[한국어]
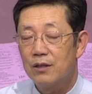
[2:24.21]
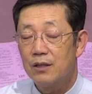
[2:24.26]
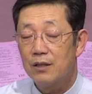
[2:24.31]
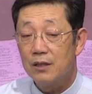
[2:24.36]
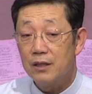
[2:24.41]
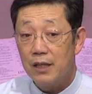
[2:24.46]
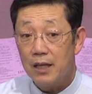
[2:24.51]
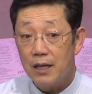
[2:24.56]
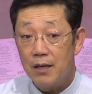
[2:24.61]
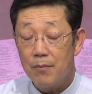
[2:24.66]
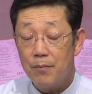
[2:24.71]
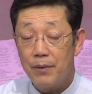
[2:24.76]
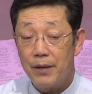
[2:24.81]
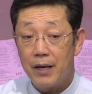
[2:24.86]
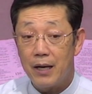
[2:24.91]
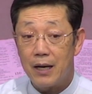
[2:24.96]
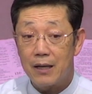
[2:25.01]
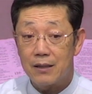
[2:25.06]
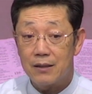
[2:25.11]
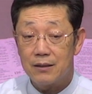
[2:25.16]

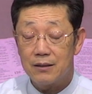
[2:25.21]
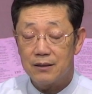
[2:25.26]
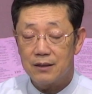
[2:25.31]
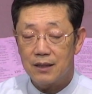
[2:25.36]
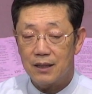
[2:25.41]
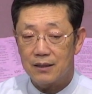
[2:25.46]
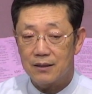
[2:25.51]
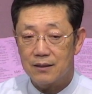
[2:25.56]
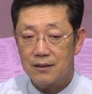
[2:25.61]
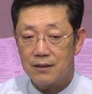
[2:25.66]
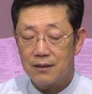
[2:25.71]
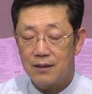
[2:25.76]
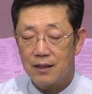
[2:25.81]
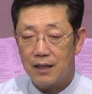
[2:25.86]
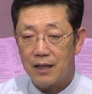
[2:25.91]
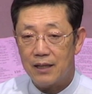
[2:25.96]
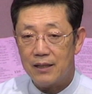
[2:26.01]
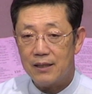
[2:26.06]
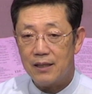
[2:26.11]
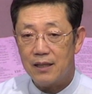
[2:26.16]
예배하는 자들
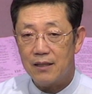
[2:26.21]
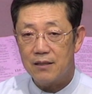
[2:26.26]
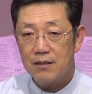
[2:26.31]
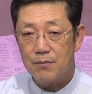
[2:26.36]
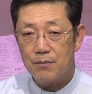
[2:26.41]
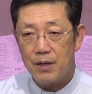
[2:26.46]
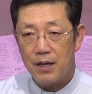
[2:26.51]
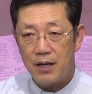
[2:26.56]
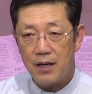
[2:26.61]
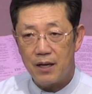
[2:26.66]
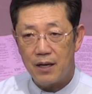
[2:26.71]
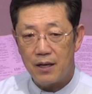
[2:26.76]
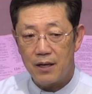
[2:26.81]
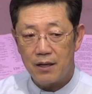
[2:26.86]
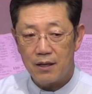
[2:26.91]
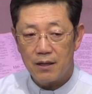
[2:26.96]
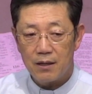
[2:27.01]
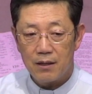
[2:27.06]
하나님의